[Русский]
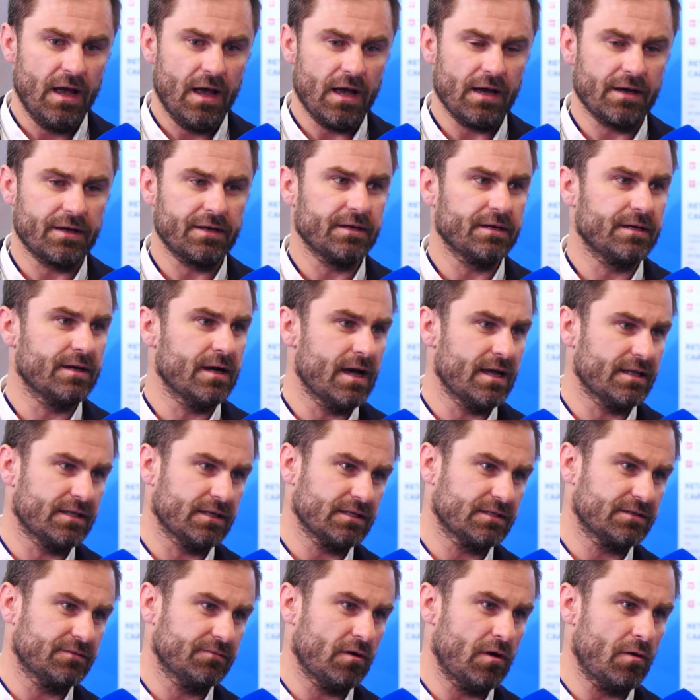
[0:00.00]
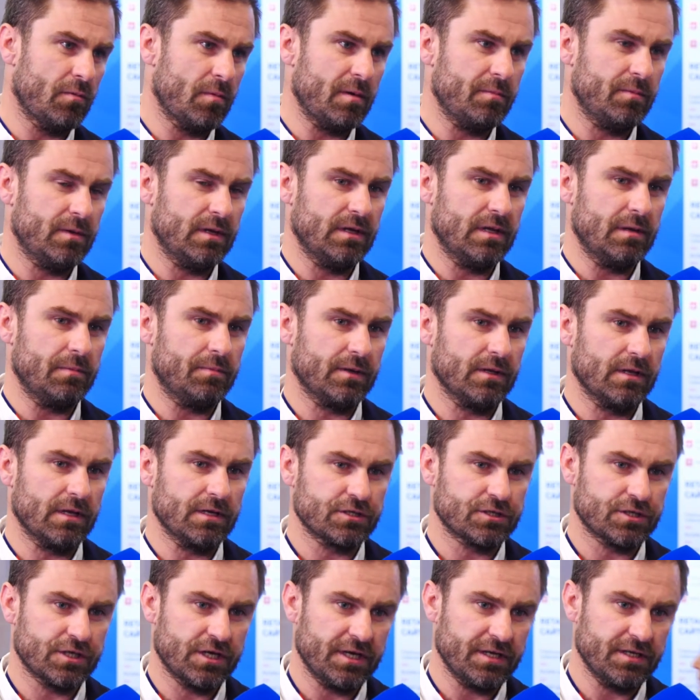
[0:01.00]
агрегатор, свое мобильное
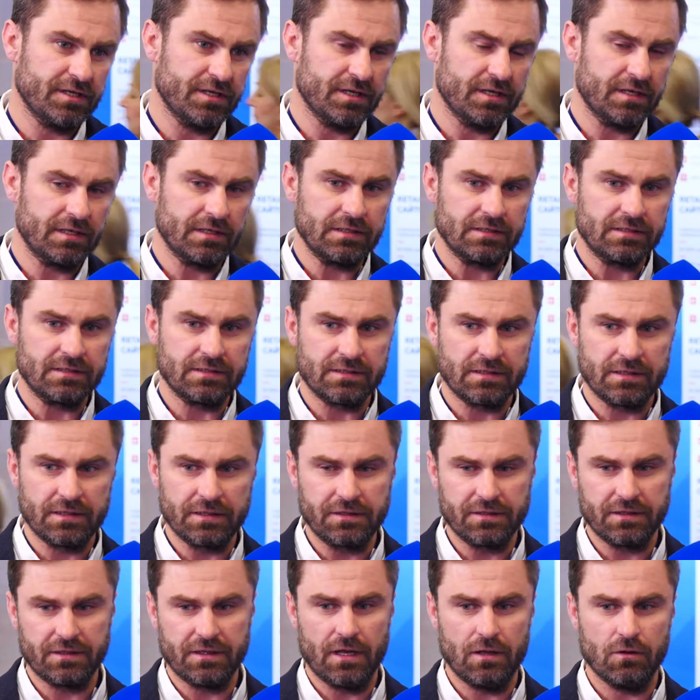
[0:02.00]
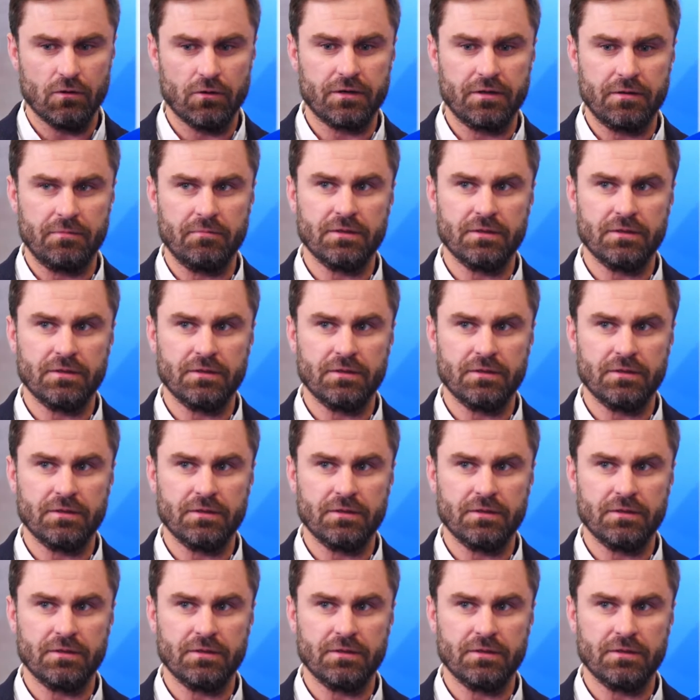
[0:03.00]
приложение с технологиями